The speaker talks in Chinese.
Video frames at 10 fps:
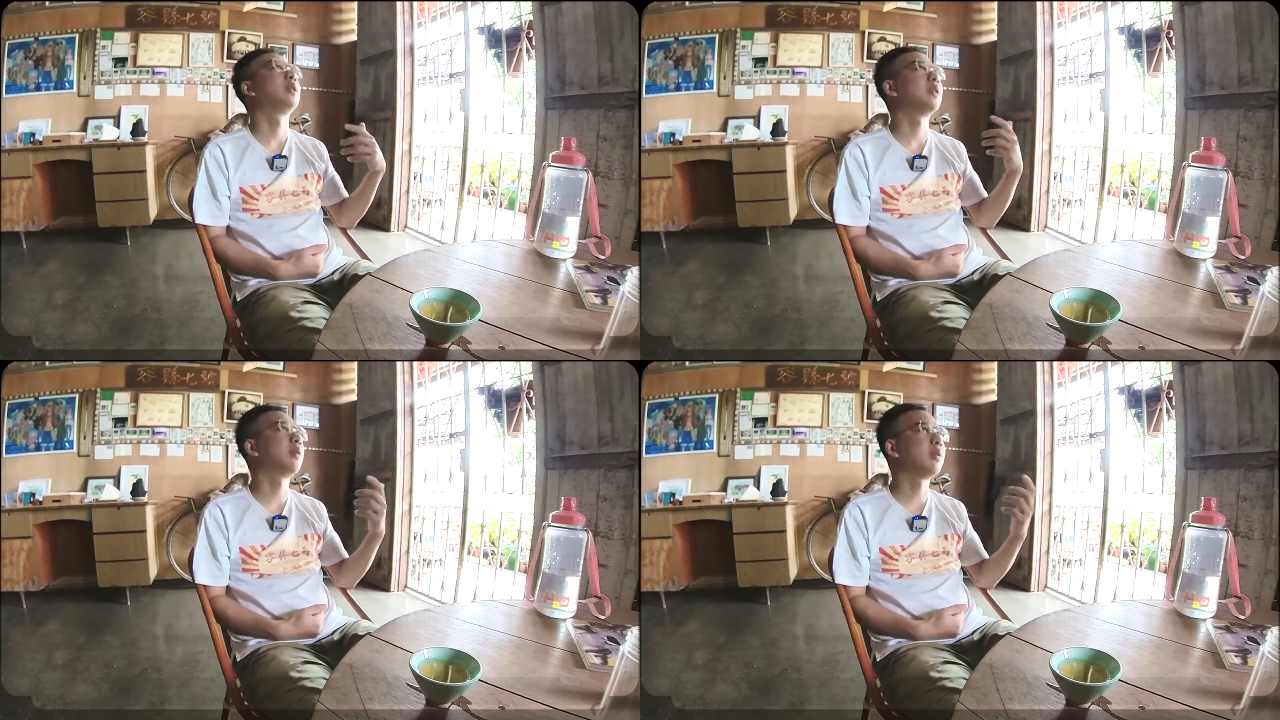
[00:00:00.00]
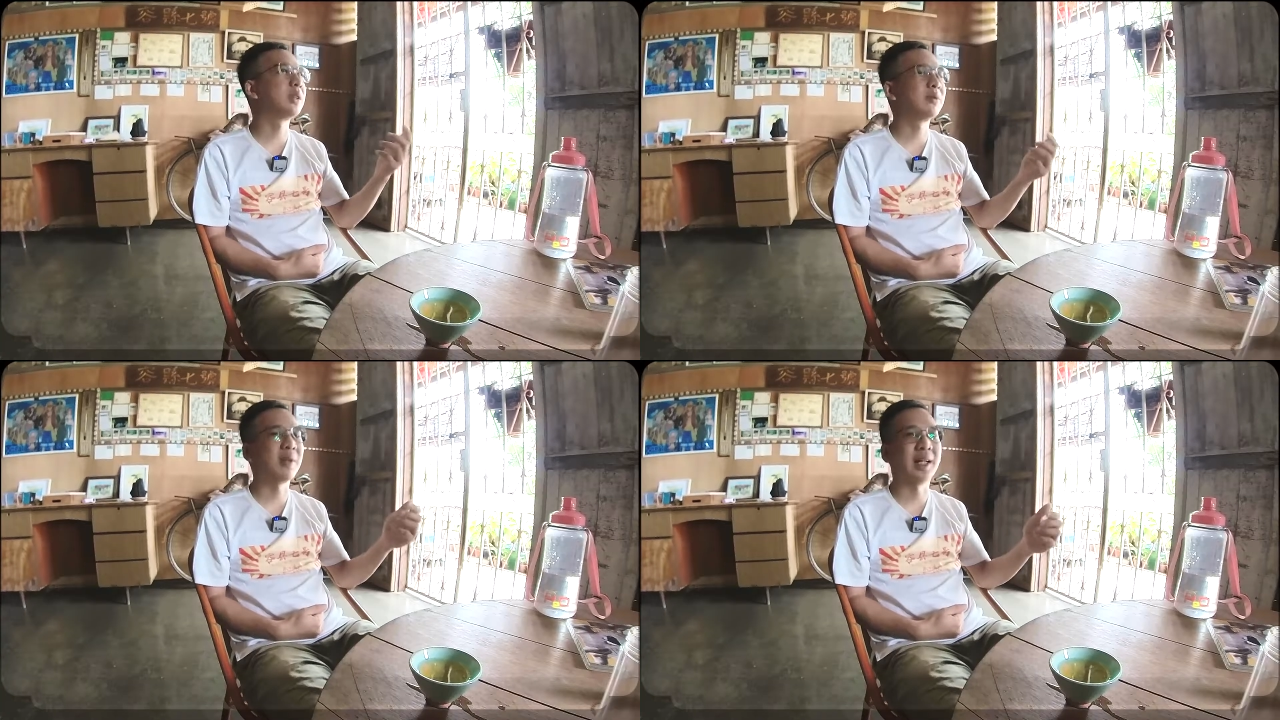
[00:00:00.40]
自动
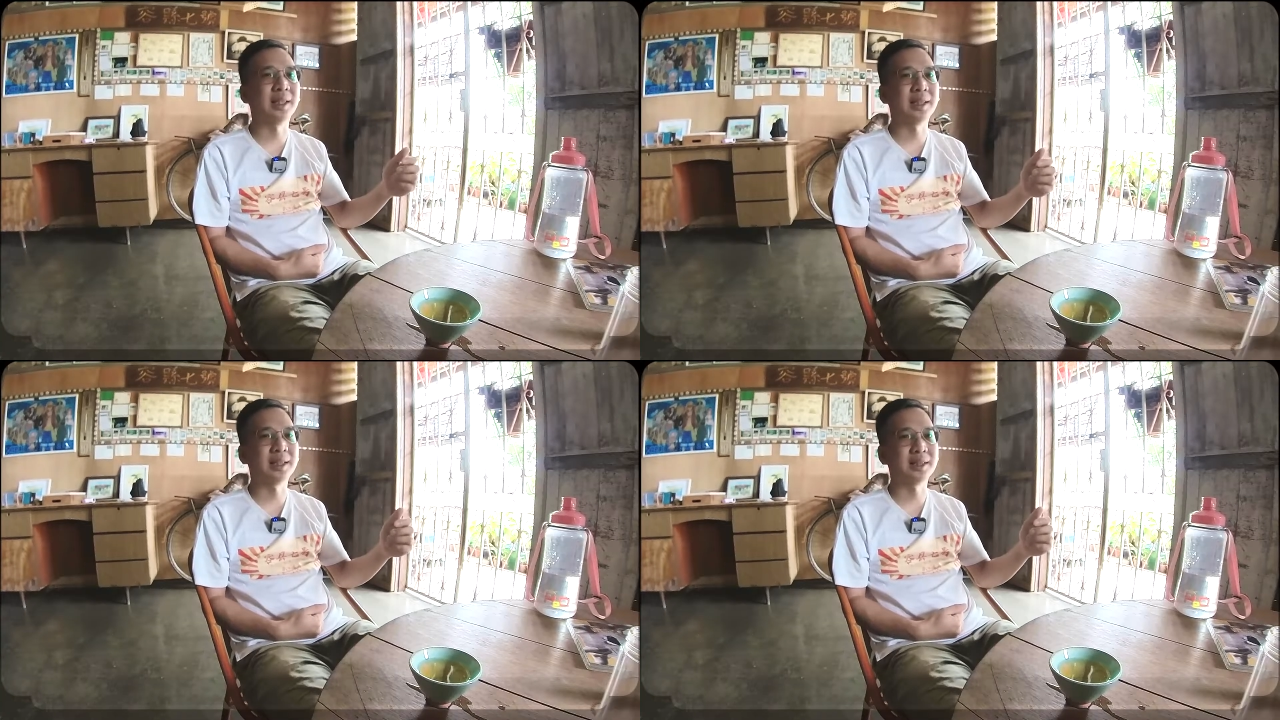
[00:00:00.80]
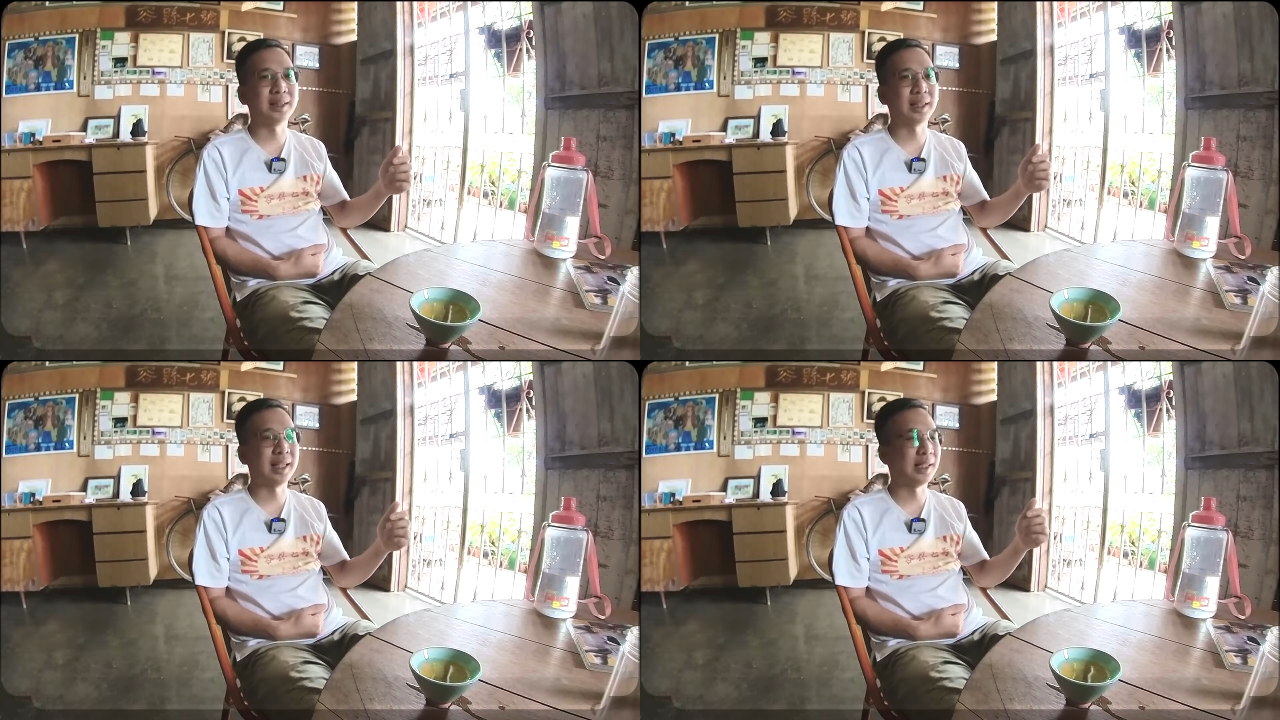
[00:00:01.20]
自发那个
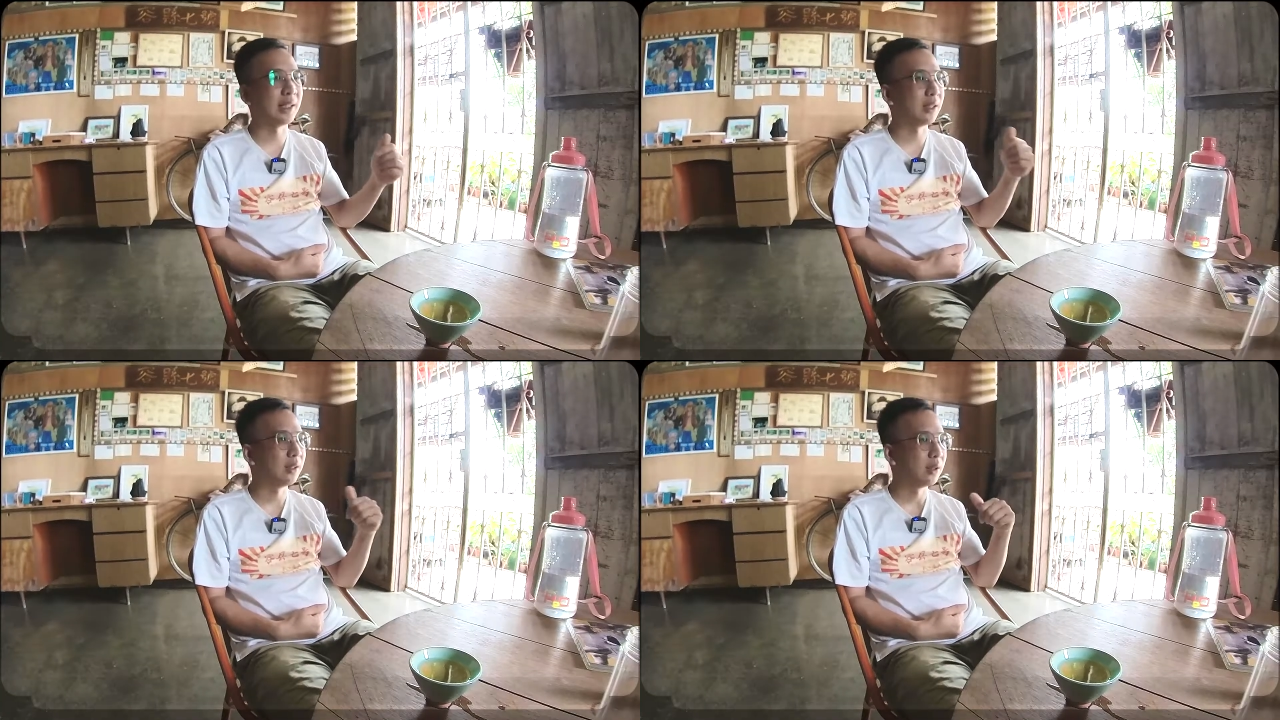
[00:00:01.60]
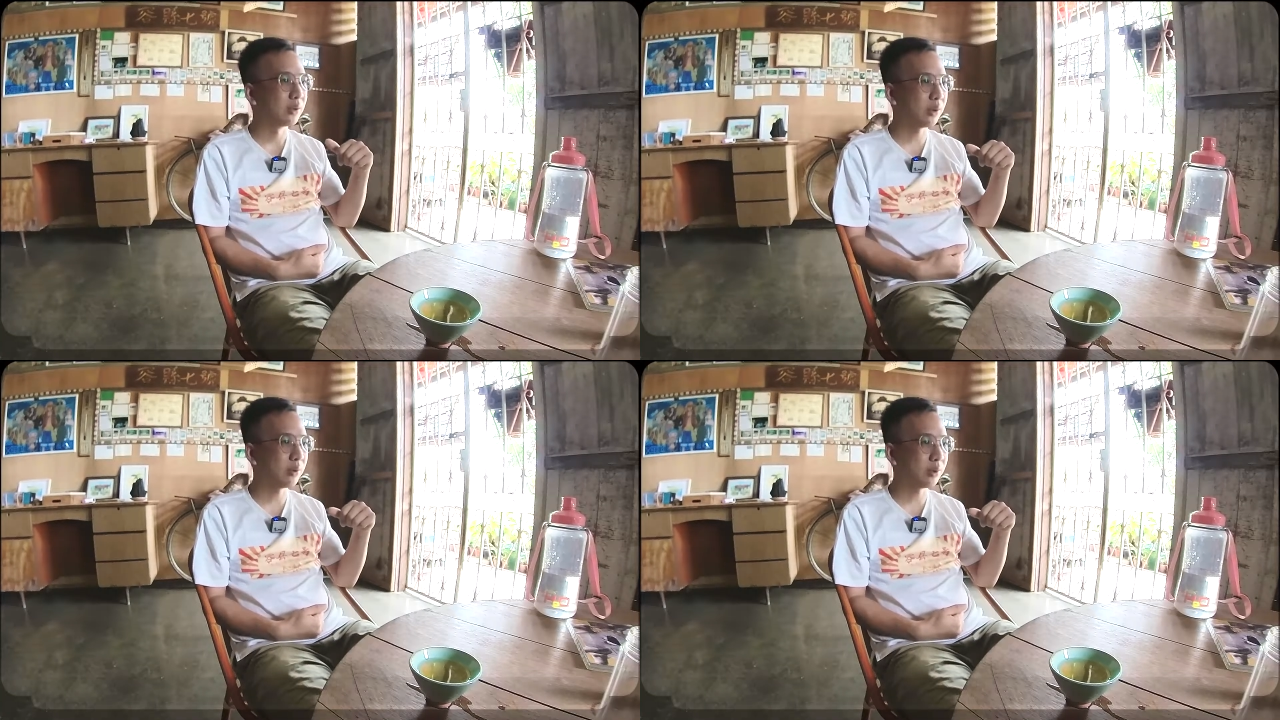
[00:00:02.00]
心态呀，
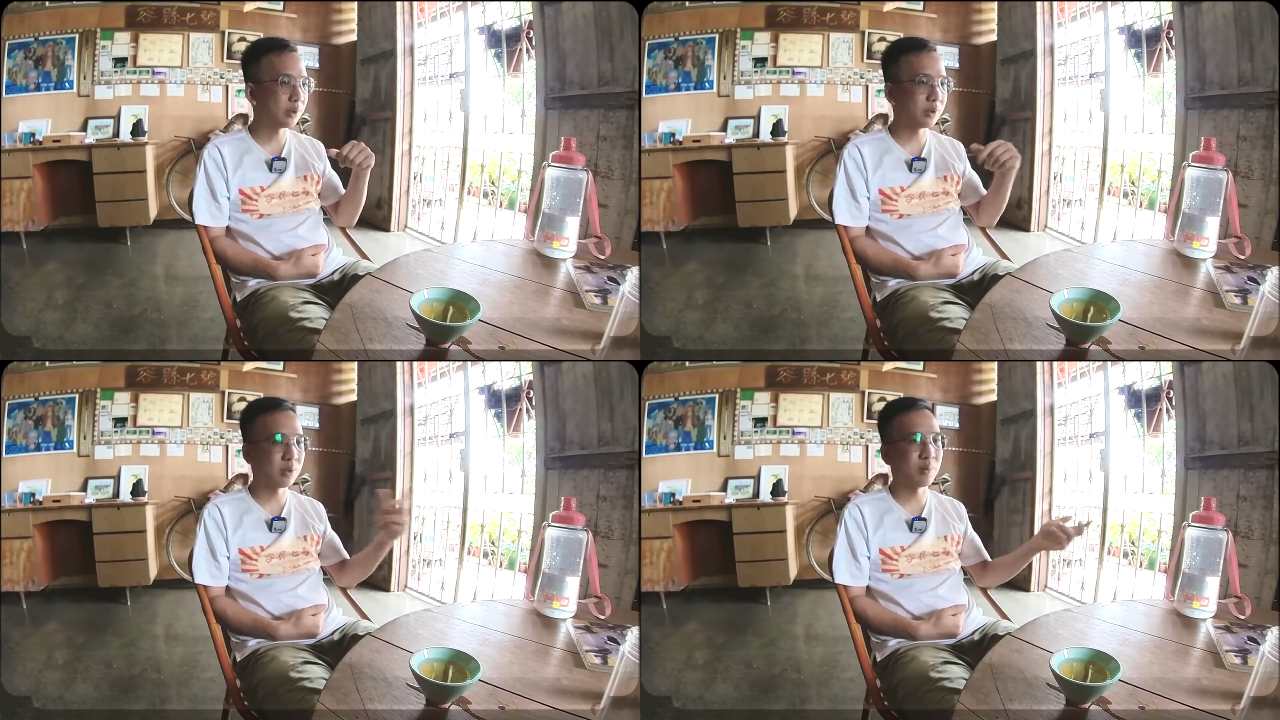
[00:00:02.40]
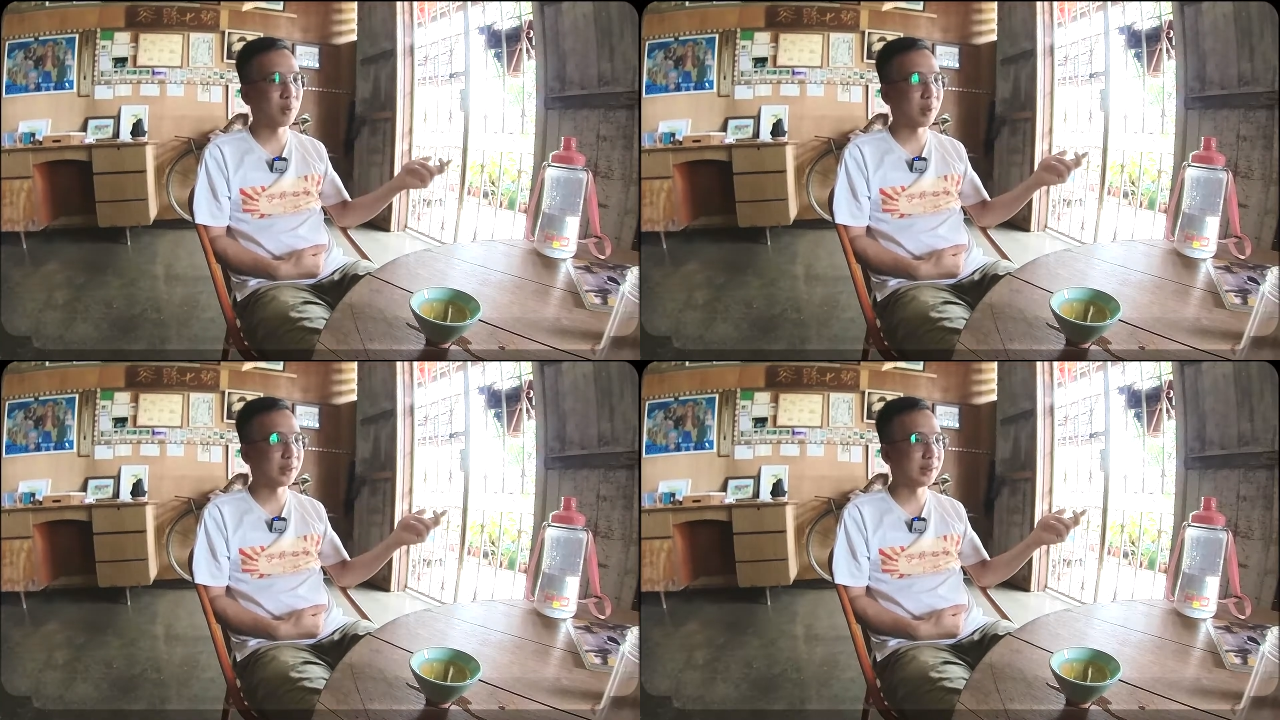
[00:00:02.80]
收收就没有
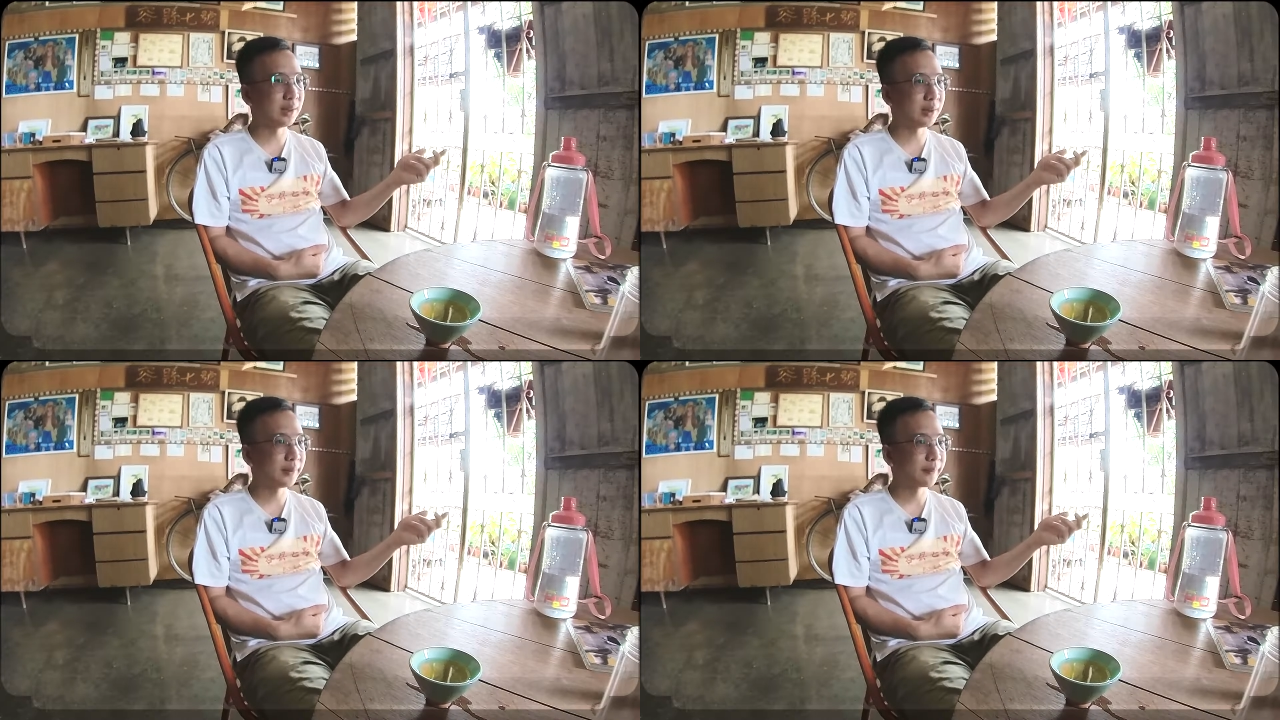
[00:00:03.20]
关系喽。